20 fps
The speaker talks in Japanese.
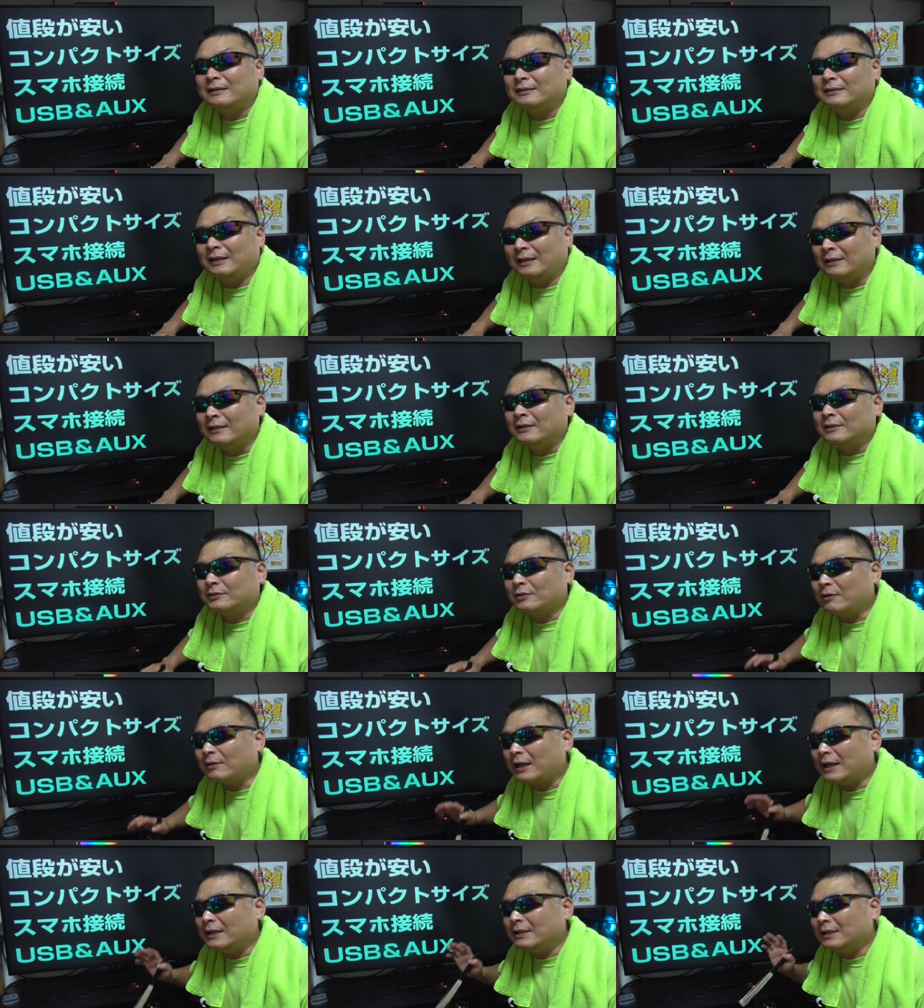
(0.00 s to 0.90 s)
ね、
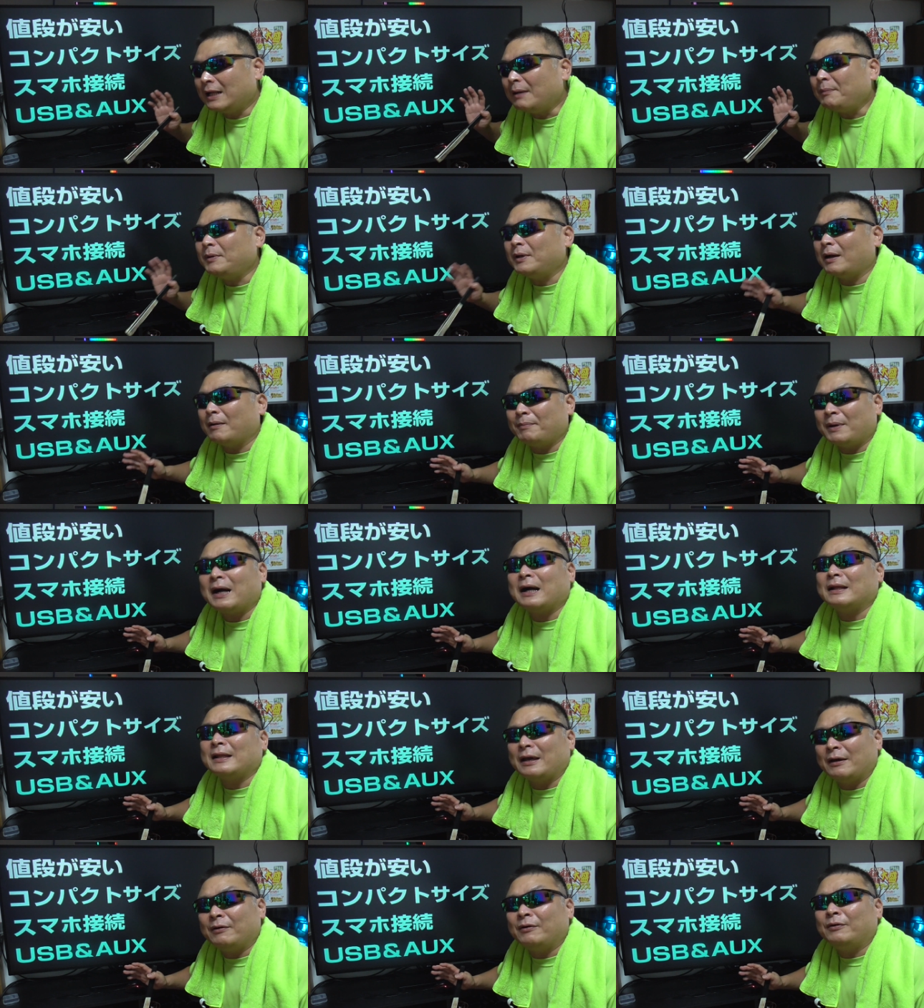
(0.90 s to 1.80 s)
紹介ナビは
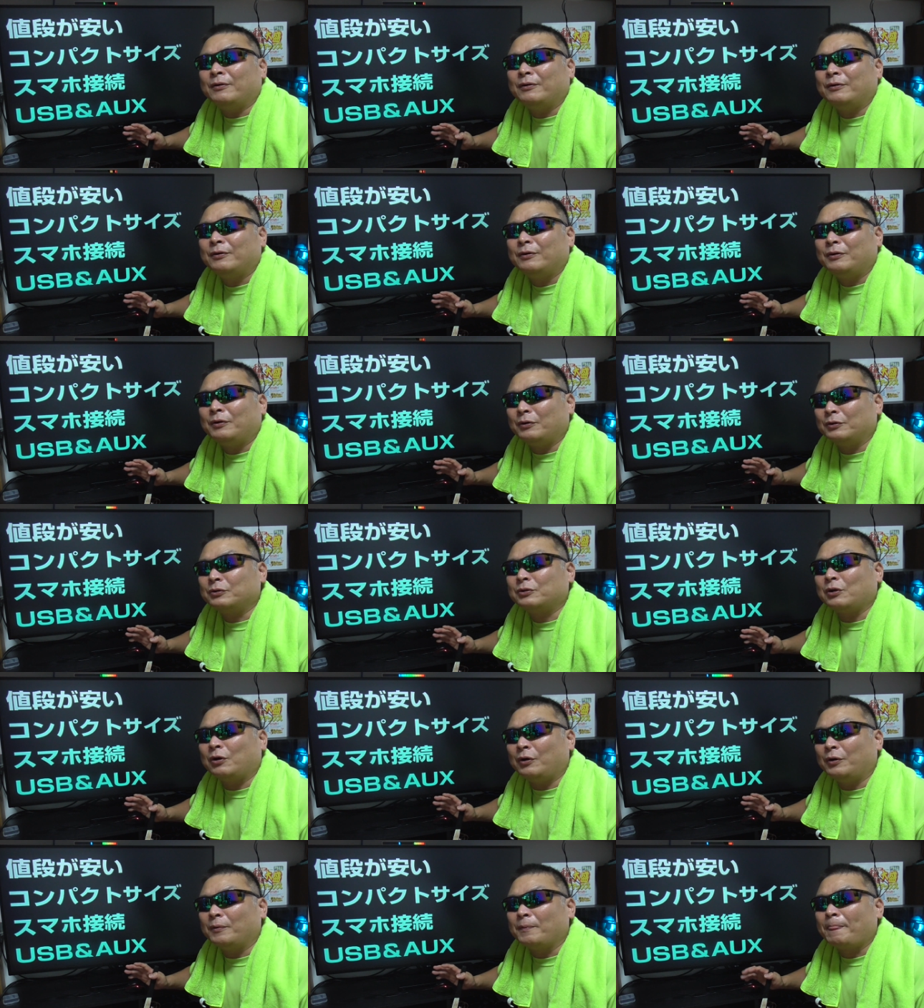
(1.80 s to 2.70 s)
バカだよ。本
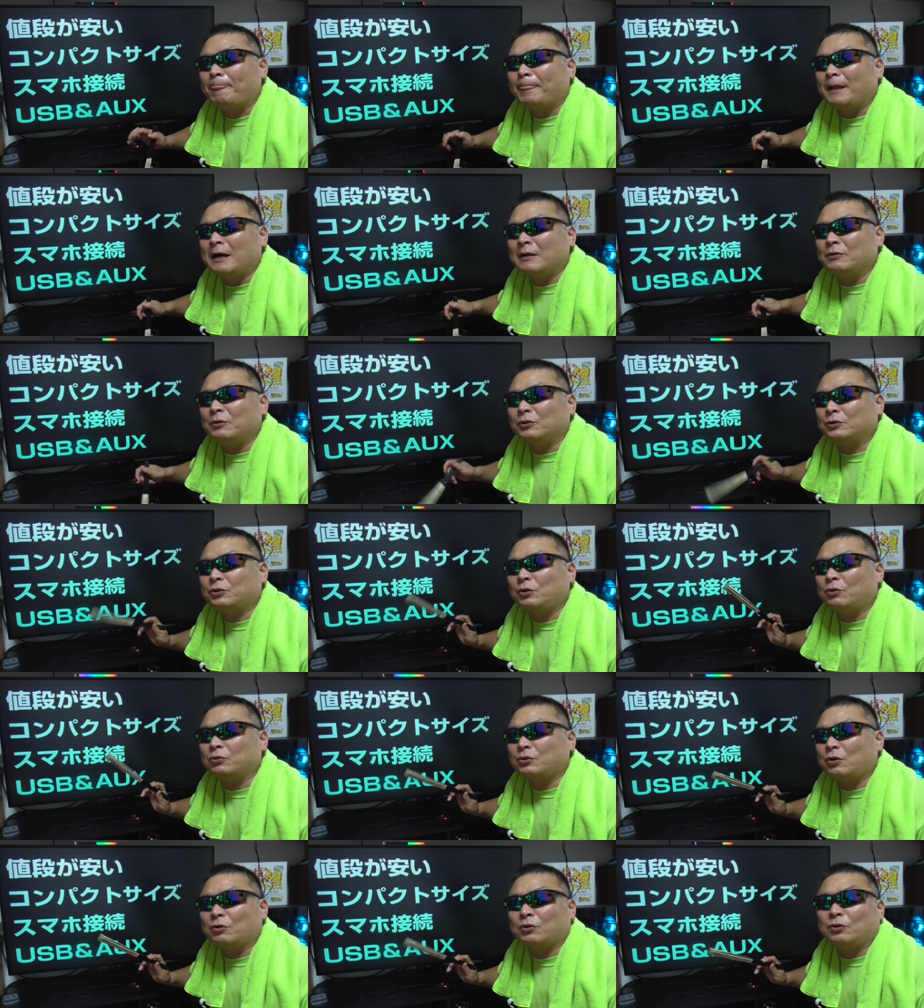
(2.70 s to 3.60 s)
当あの、
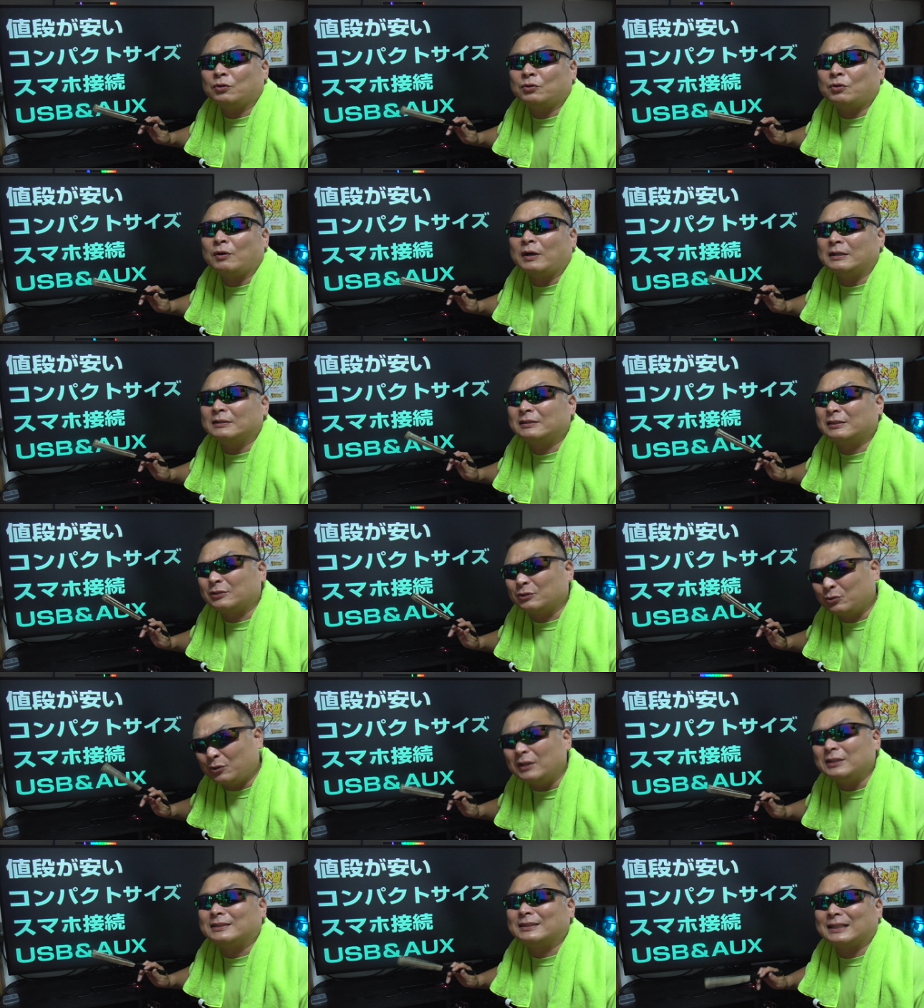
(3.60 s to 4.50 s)
ショートとか、す
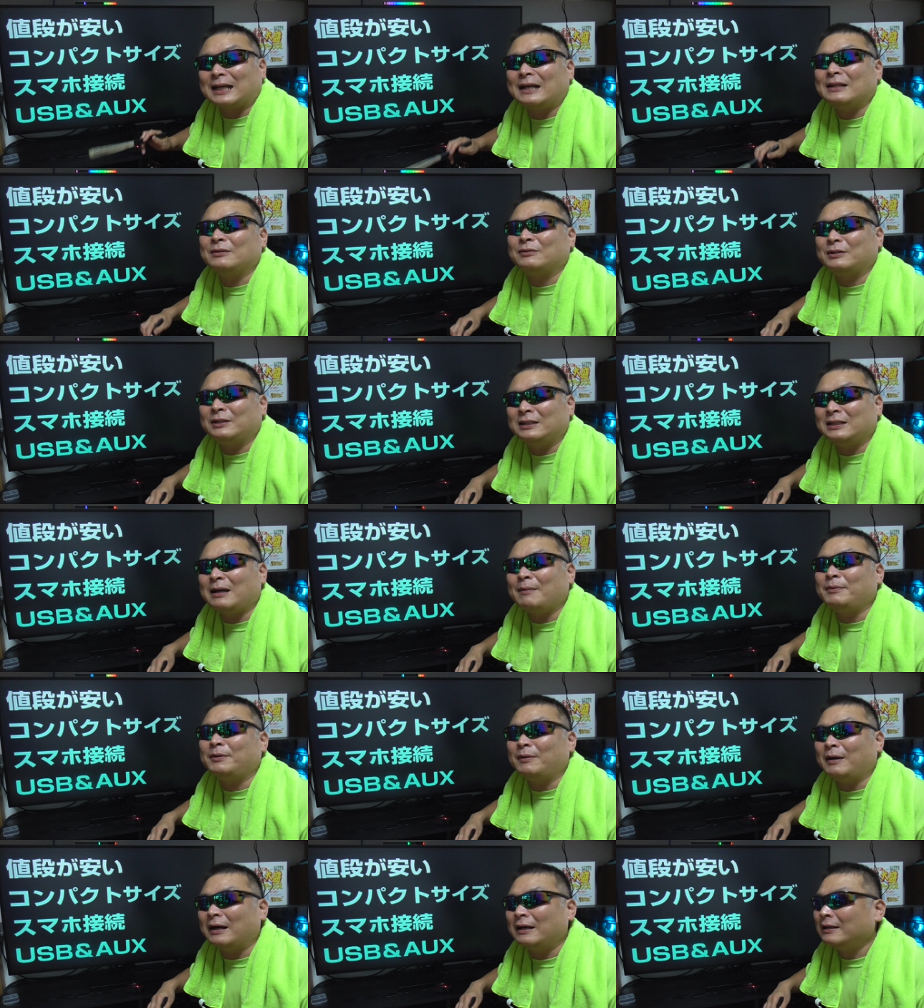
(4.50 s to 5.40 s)
ごい使いにくい
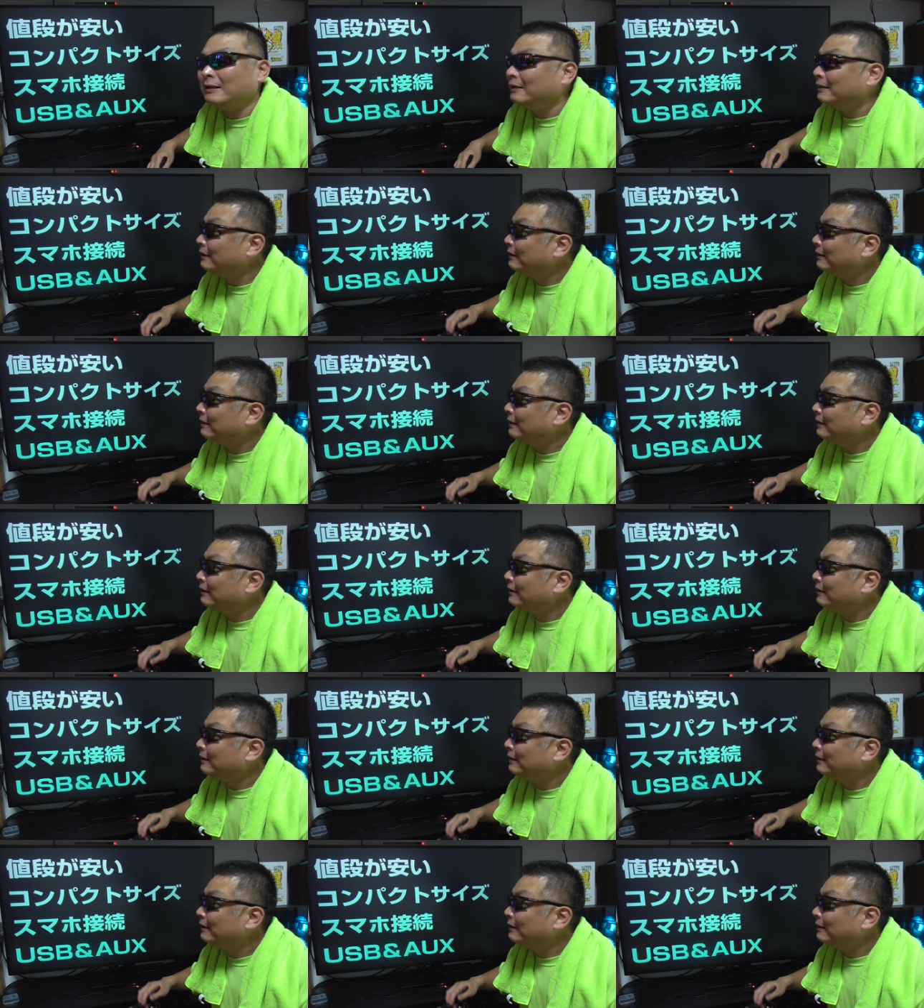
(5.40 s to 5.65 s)
ナビは。